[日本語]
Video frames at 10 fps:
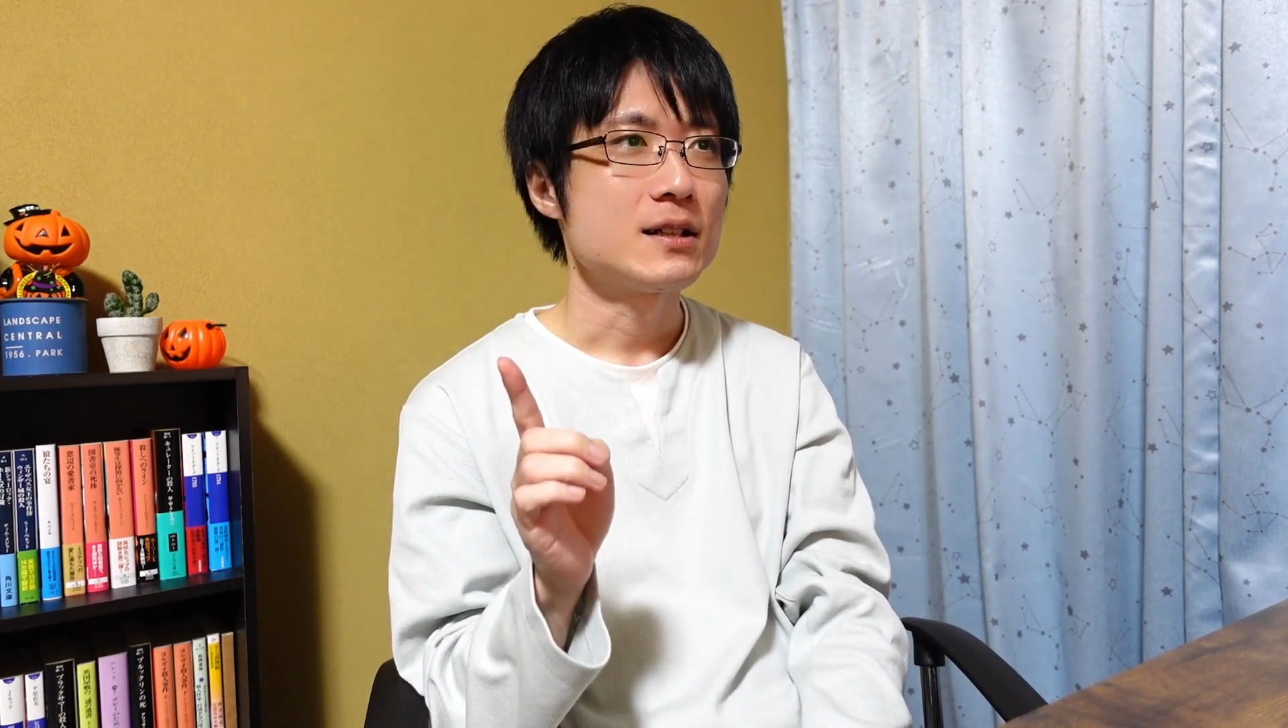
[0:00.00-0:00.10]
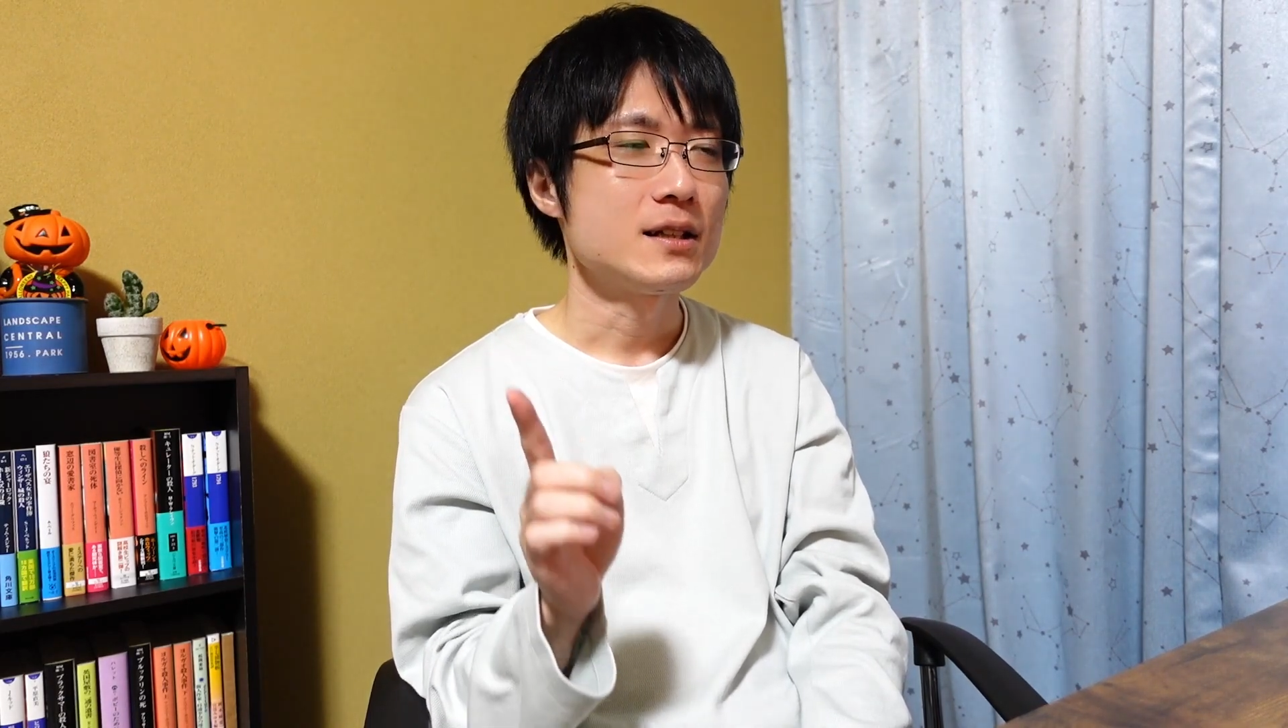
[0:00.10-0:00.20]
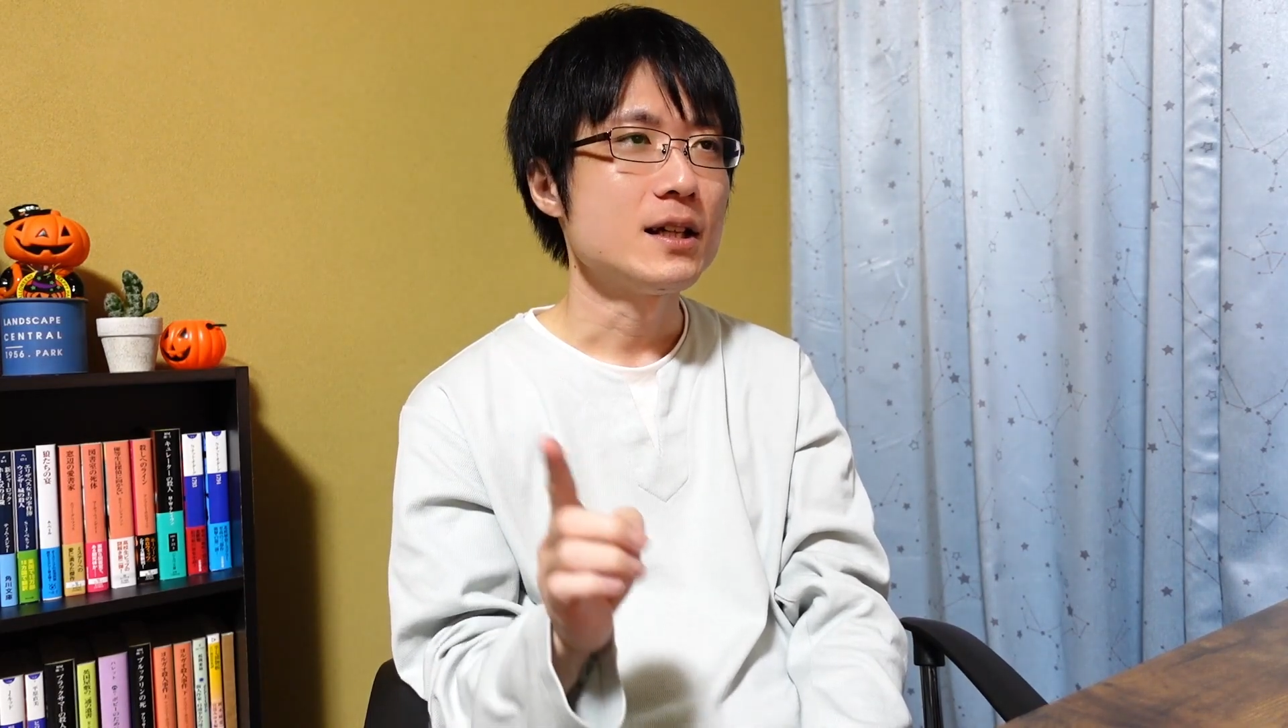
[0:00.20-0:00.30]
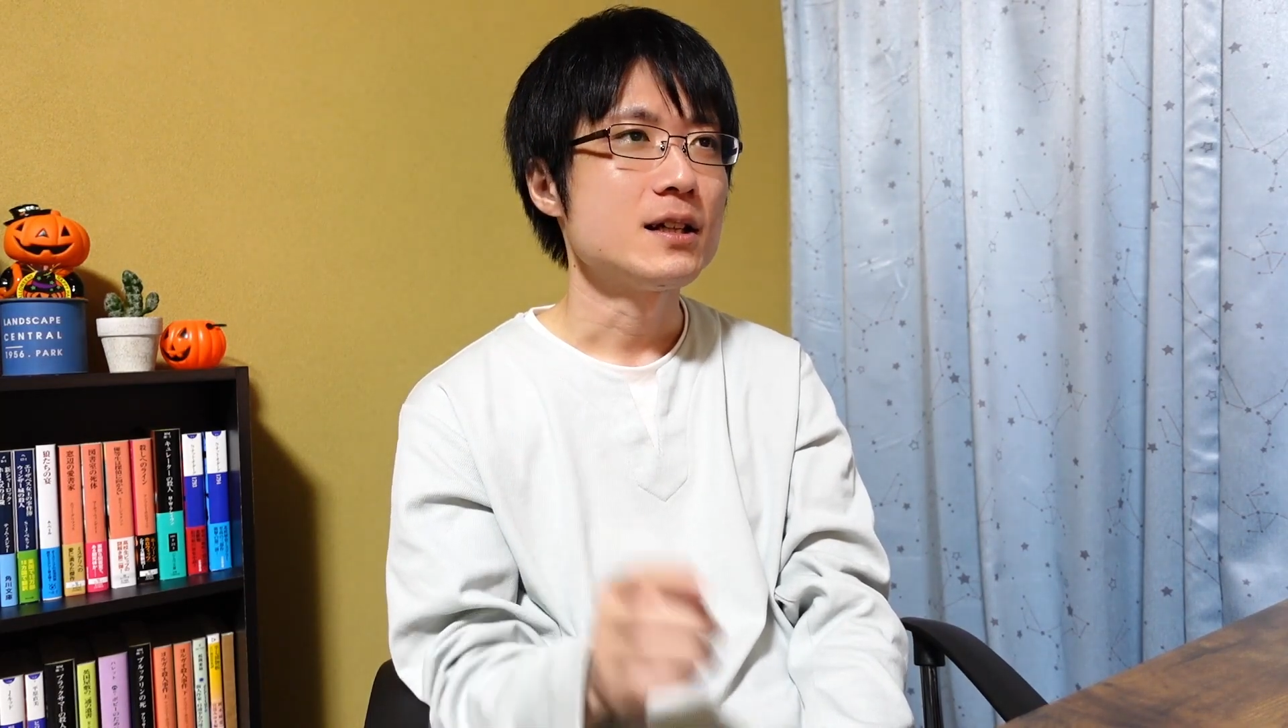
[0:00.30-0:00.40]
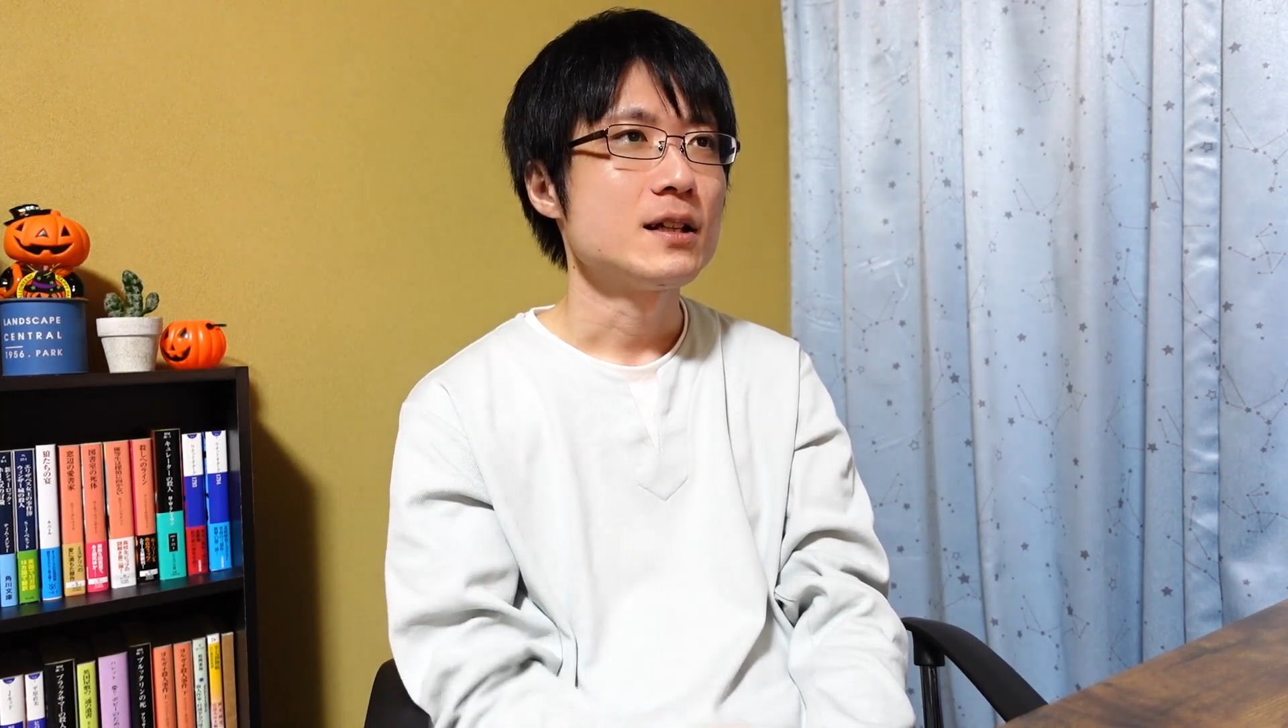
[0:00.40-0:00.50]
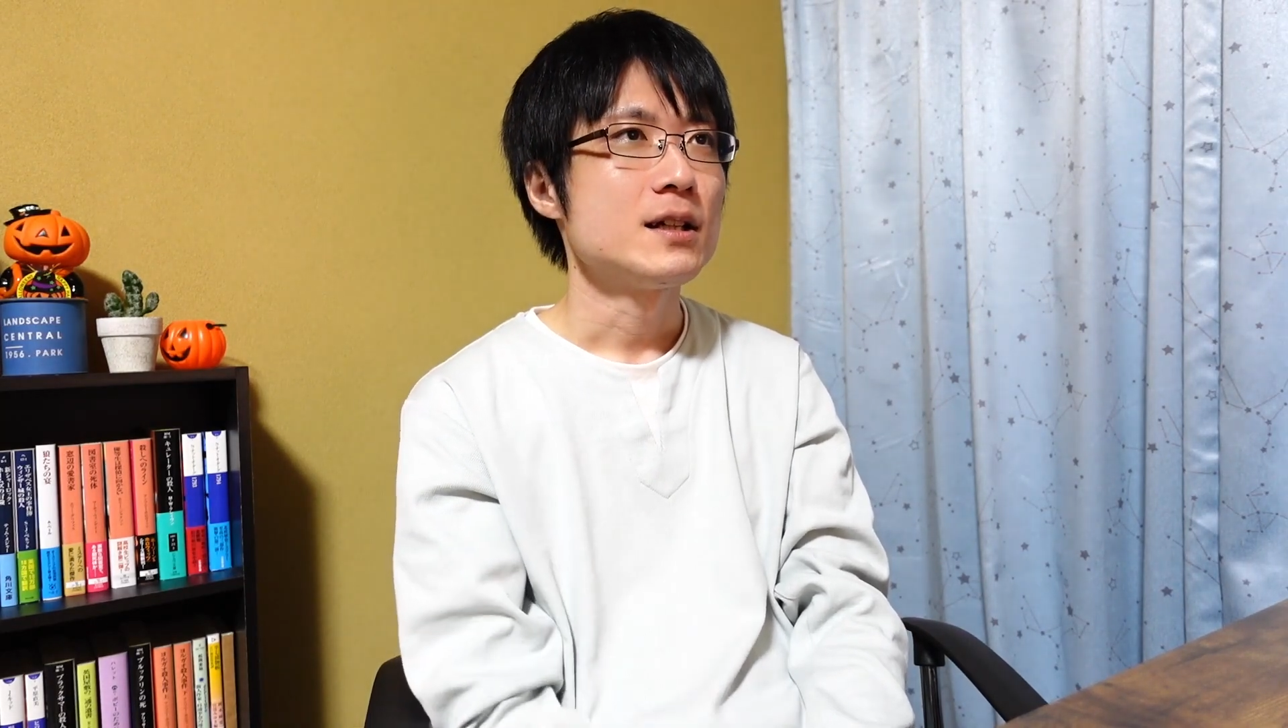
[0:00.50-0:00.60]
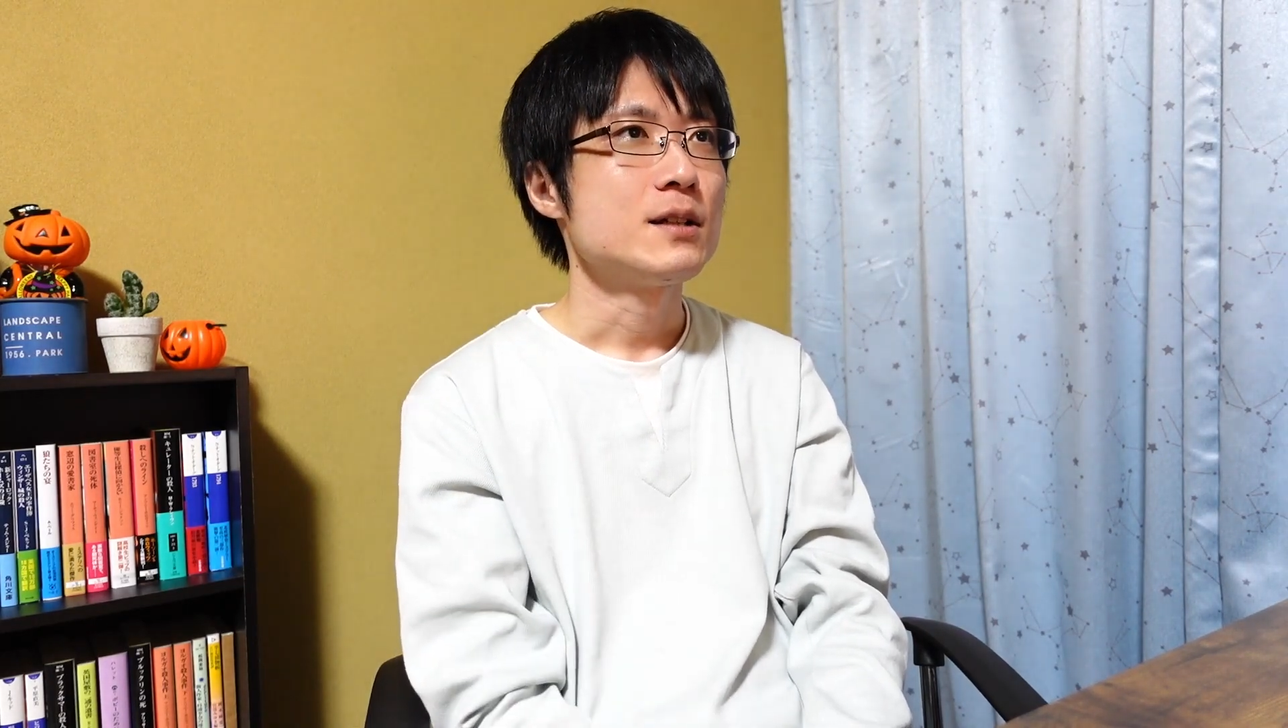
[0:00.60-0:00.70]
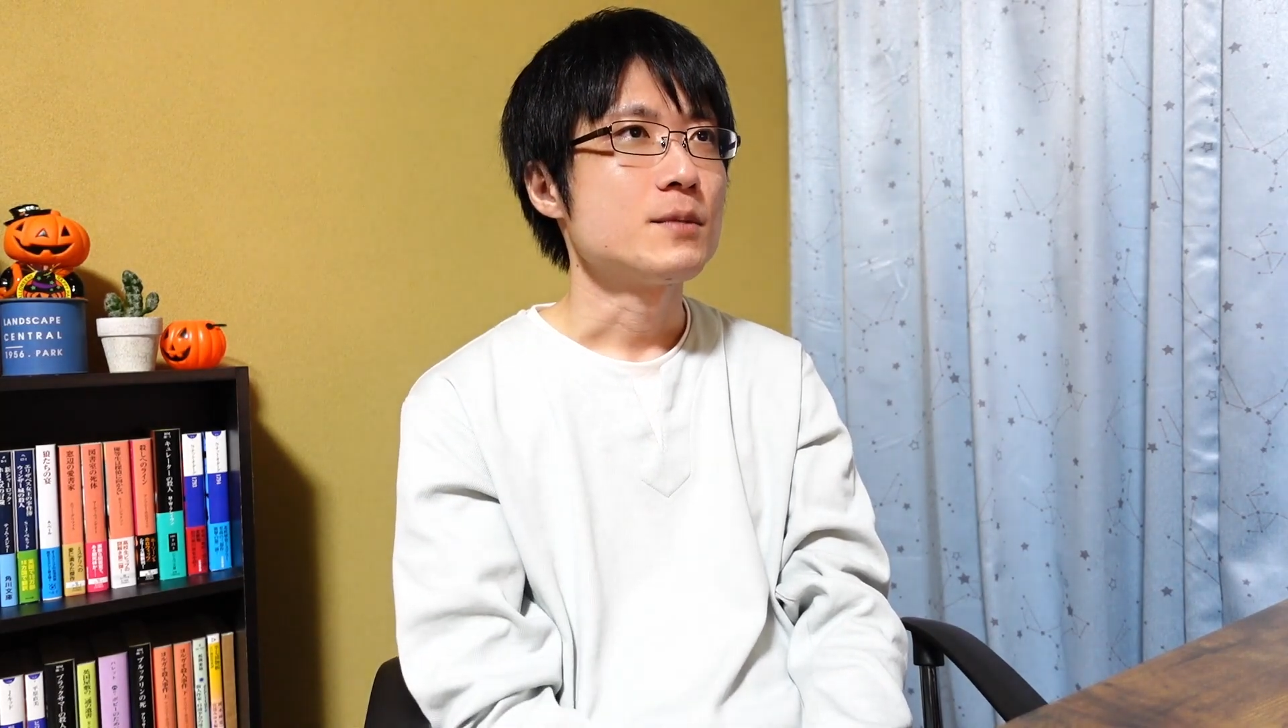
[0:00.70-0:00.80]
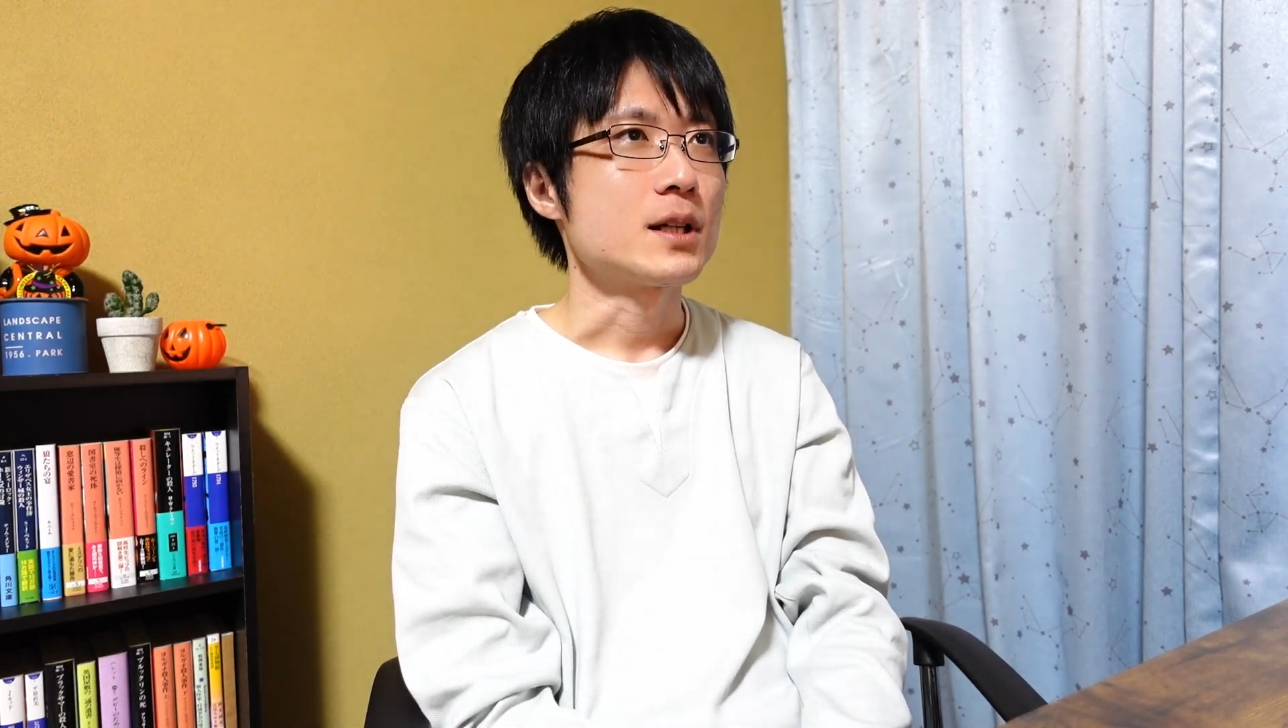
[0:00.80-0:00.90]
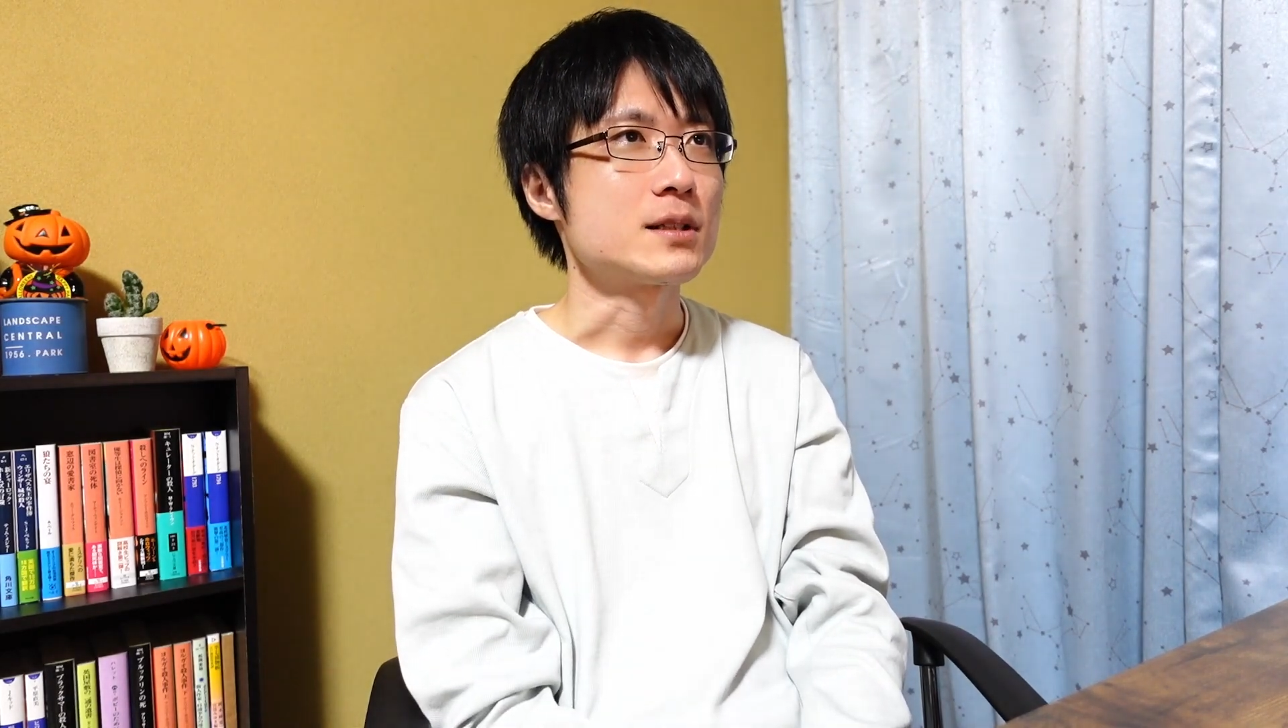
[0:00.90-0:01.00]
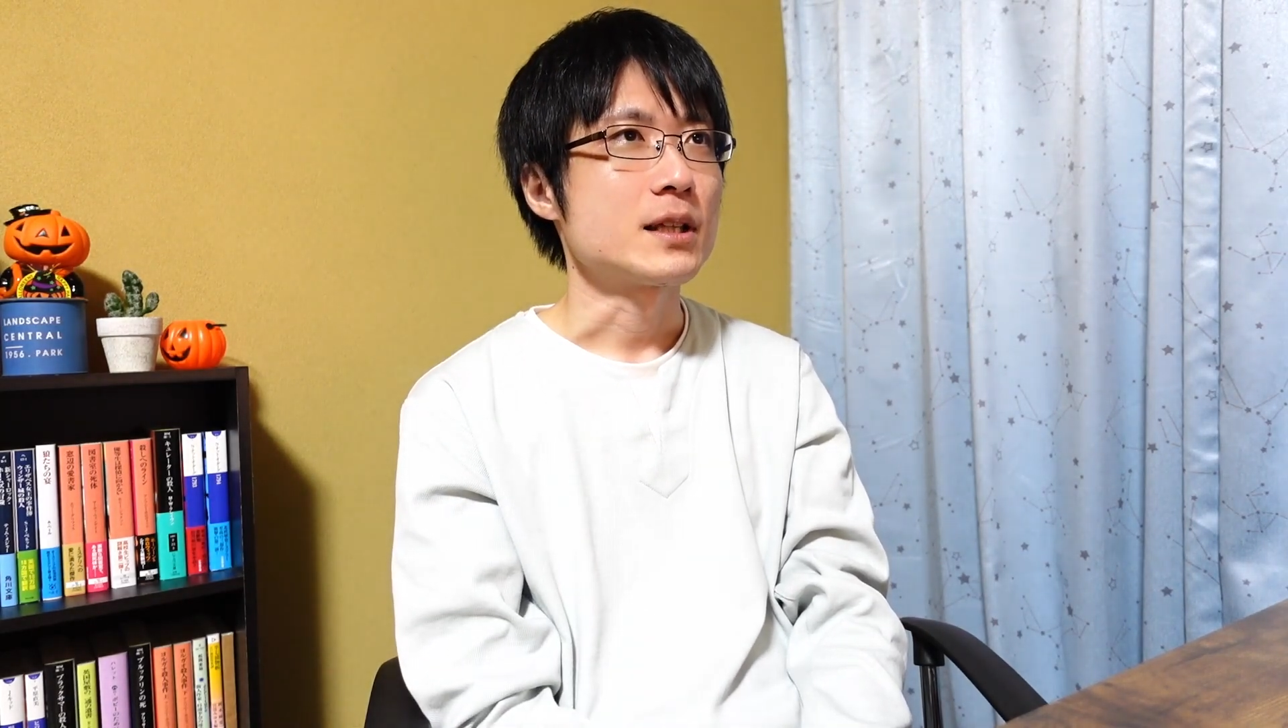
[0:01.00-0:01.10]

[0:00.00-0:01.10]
でまあ、